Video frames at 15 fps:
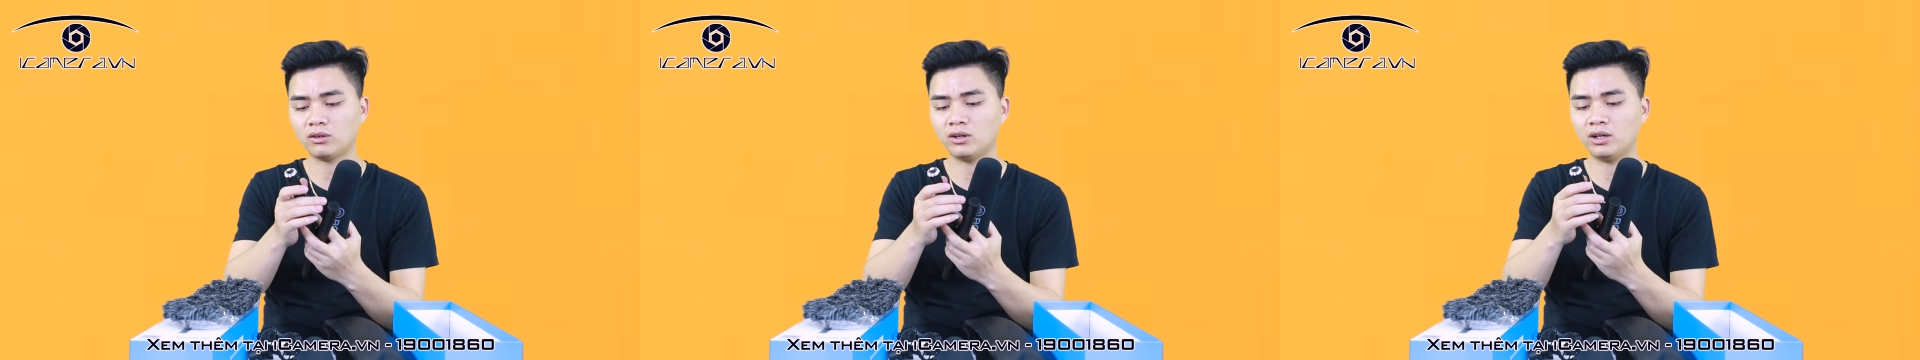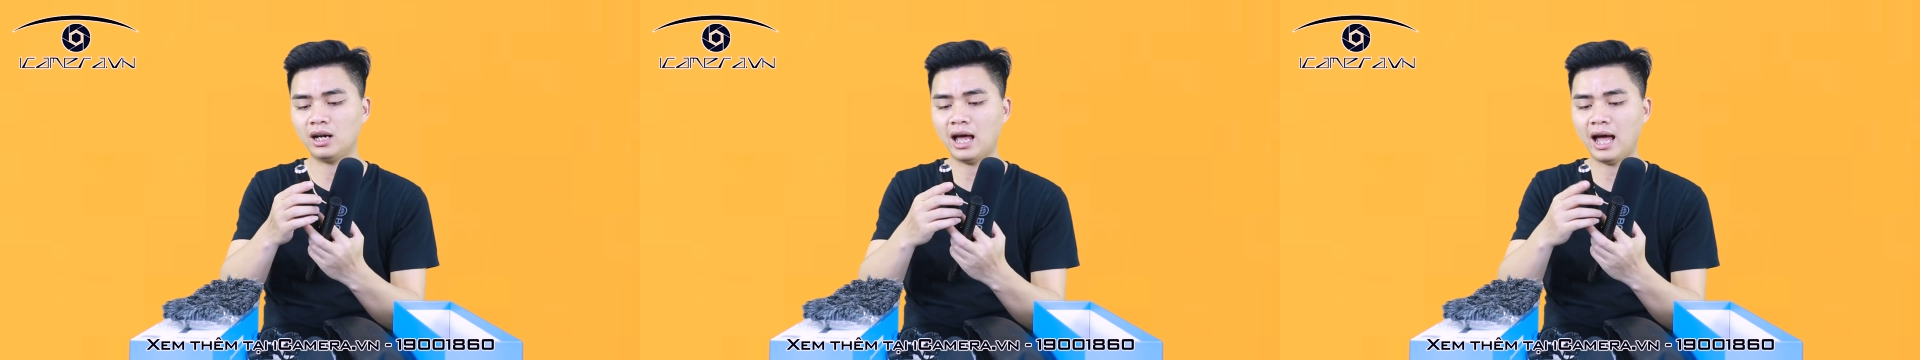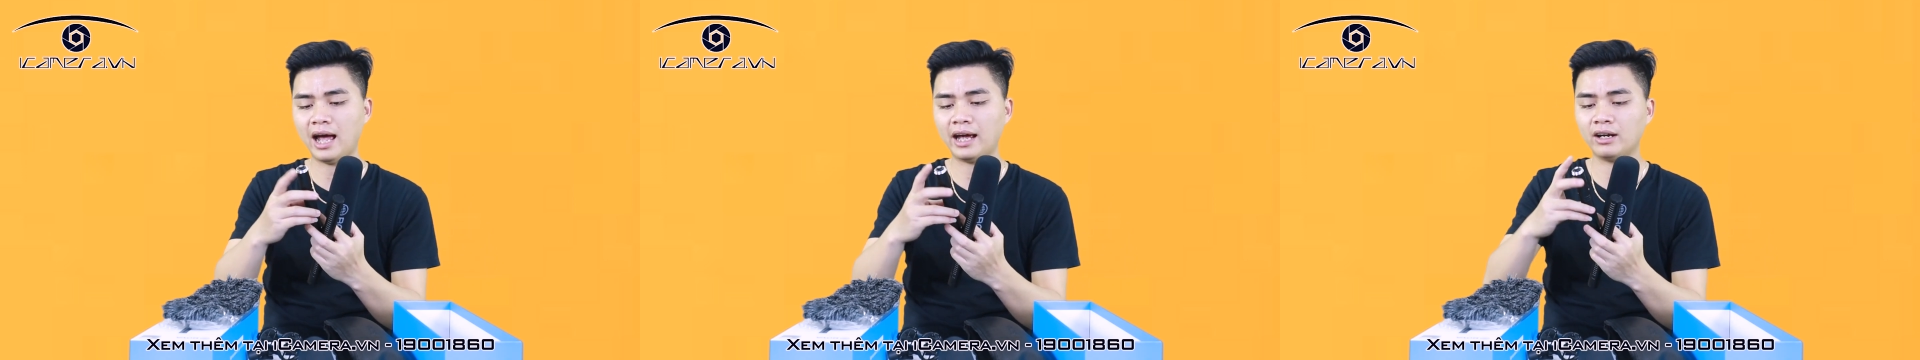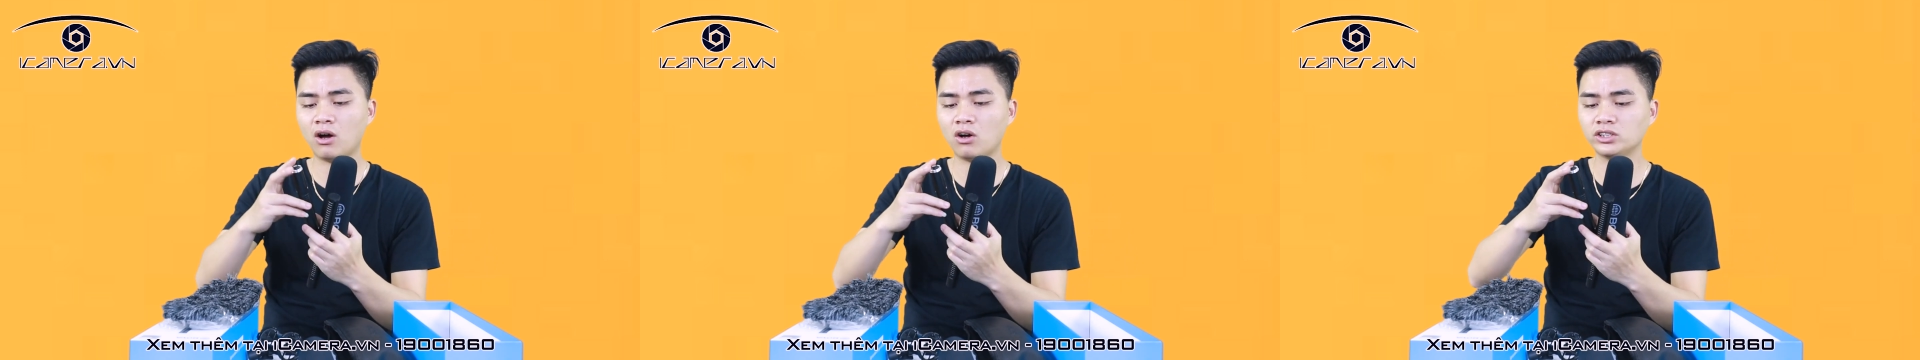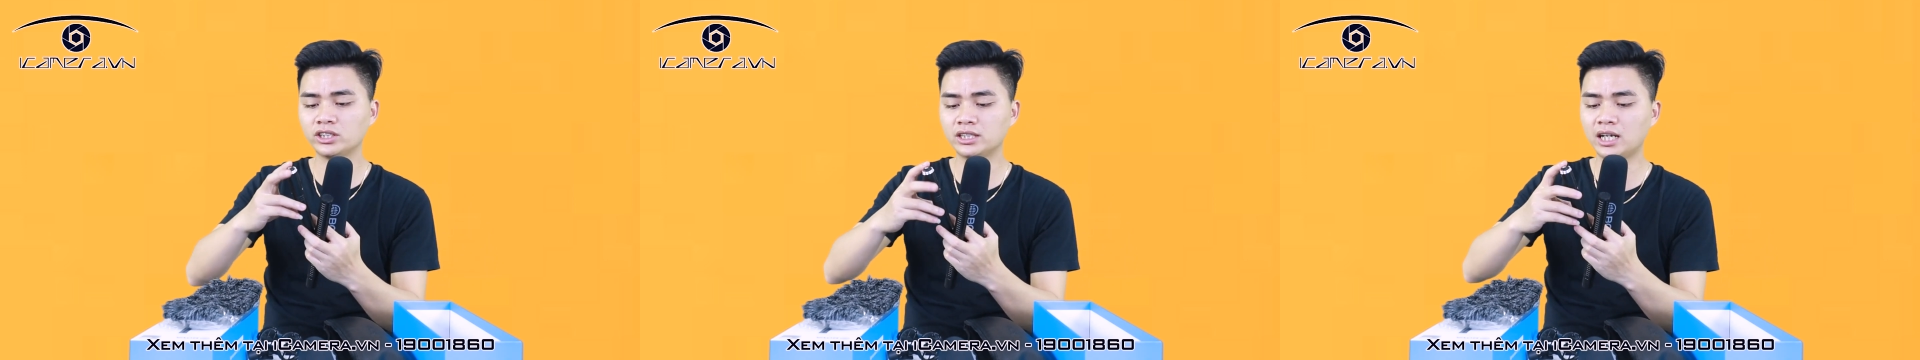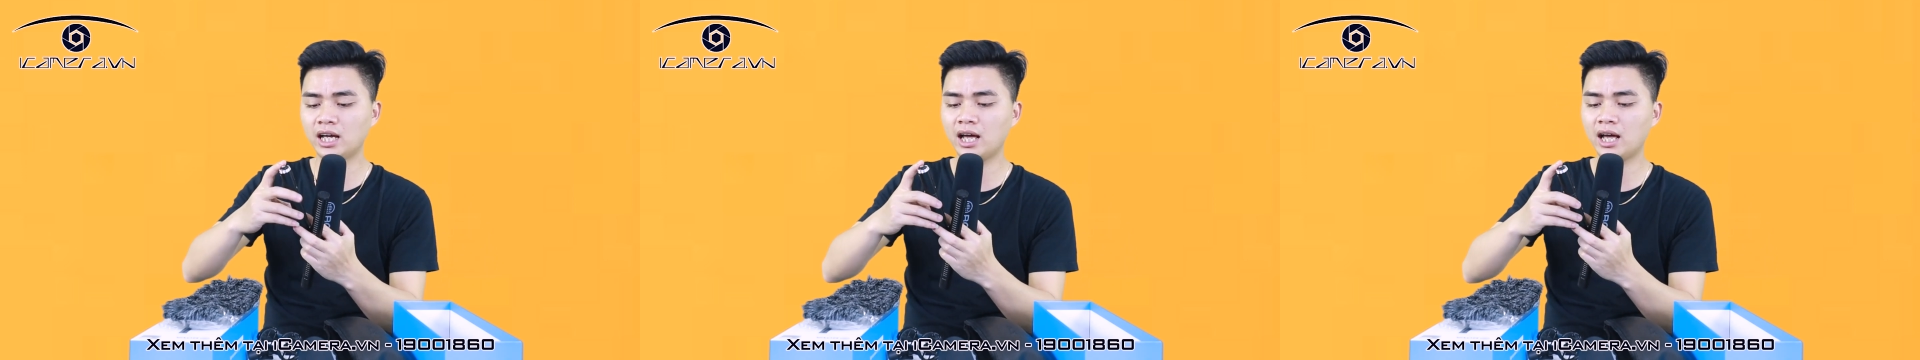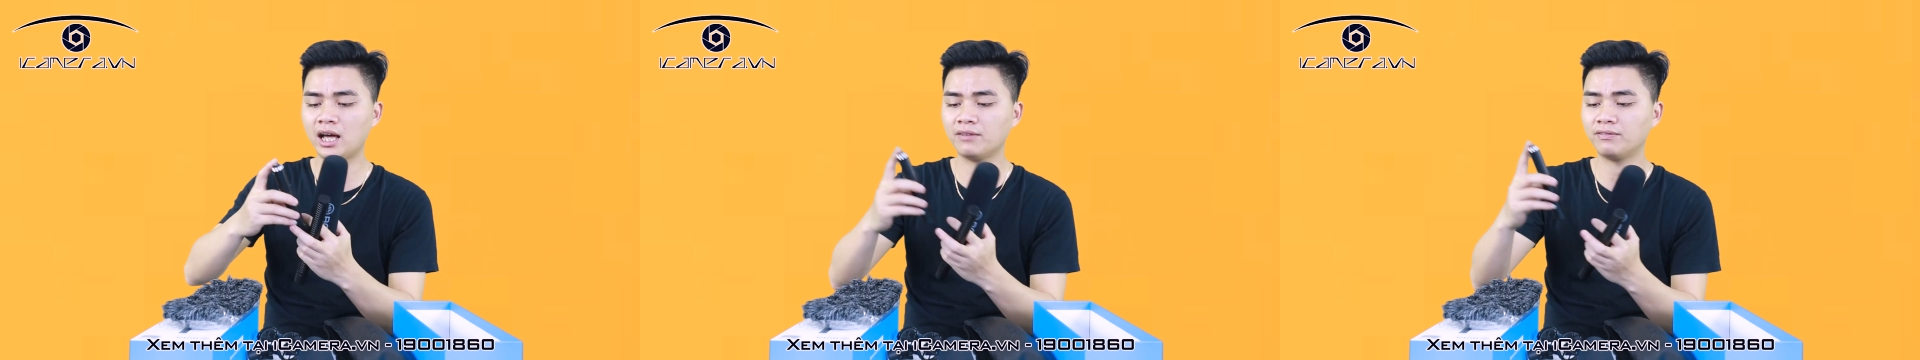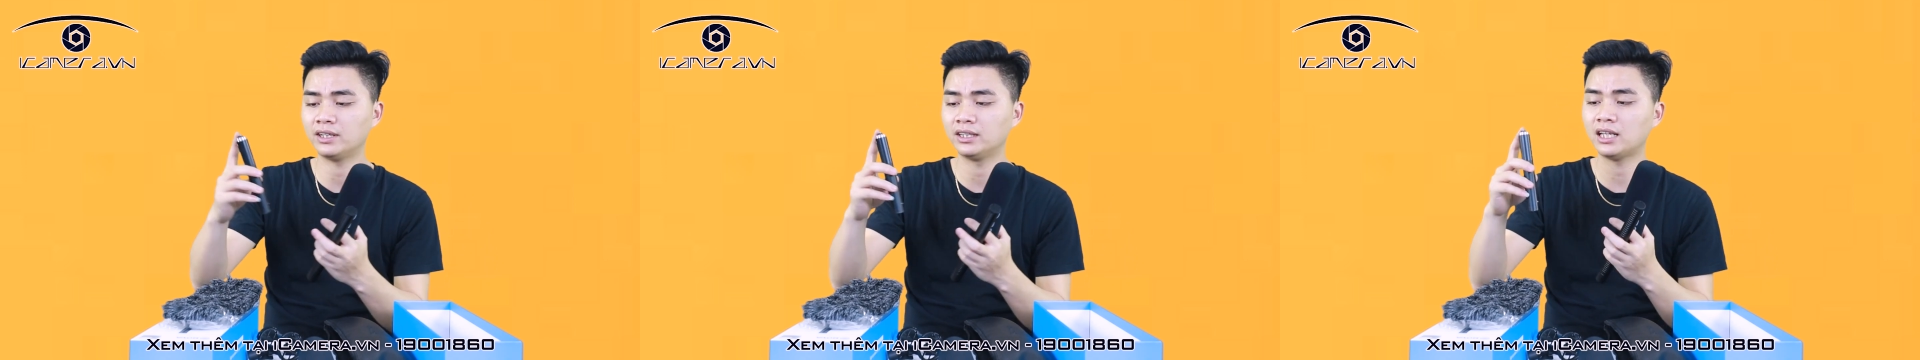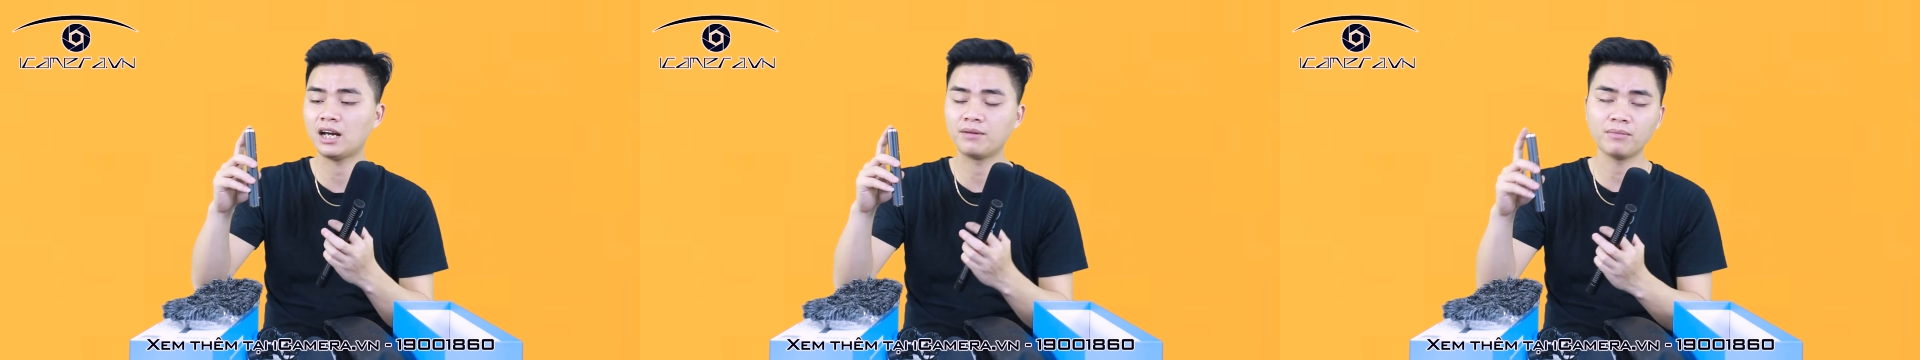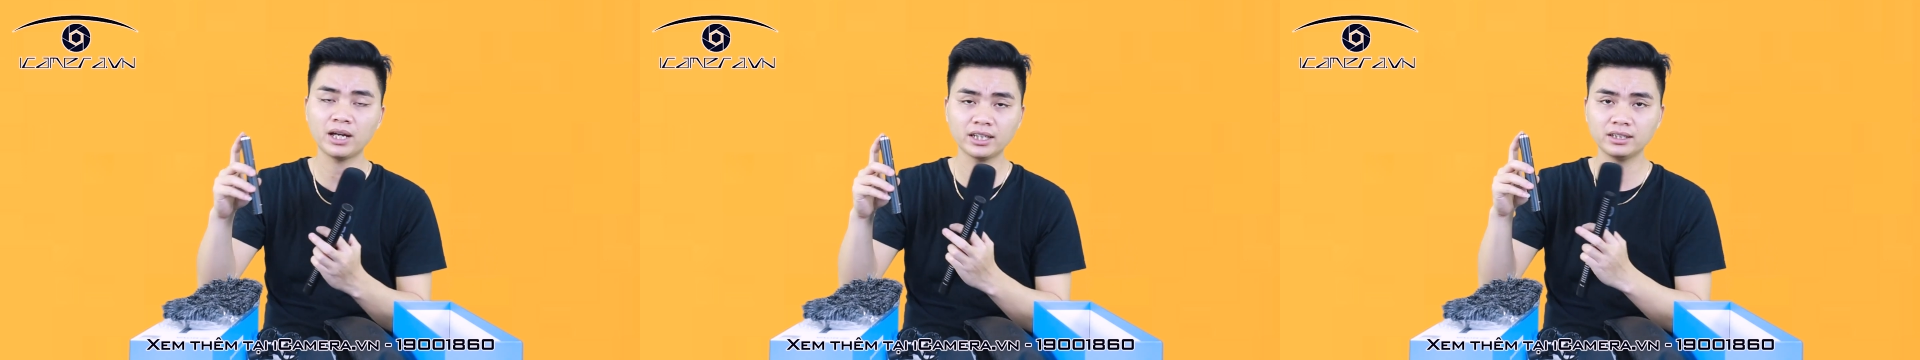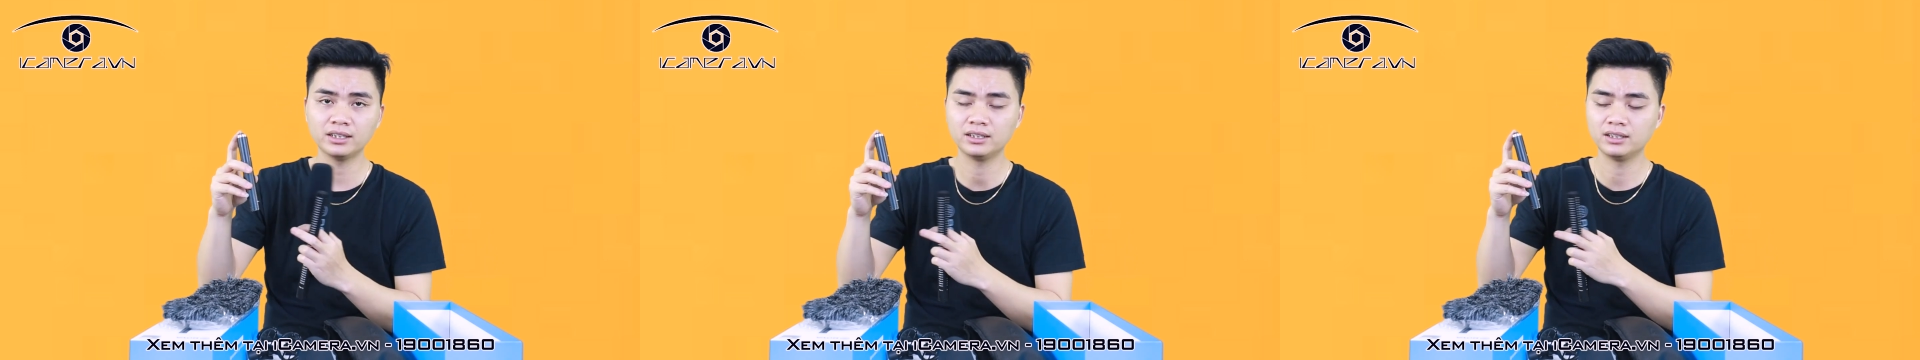còn lại đó chính là phần thân mic